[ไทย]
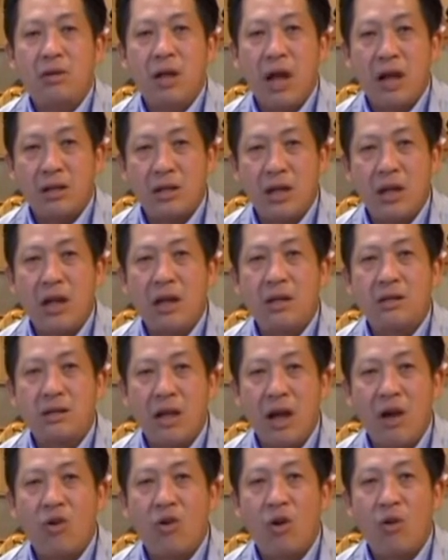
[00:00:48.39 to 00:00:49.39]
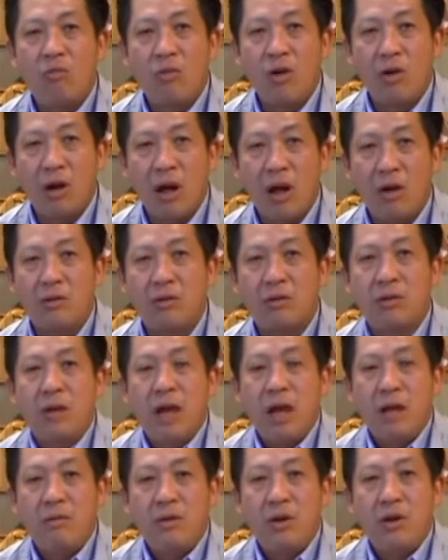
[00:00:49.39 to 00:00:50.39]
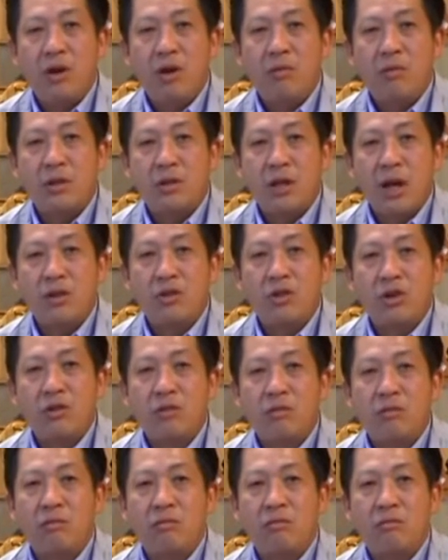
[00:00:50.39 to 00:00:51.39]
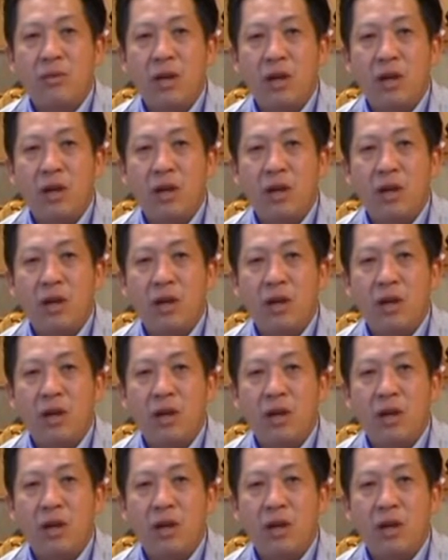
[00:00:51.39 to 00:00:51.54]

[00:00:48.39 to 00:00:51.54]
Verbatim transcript: เราอยากจะเห็นสังคมของเราให้พี่น้องประชาชน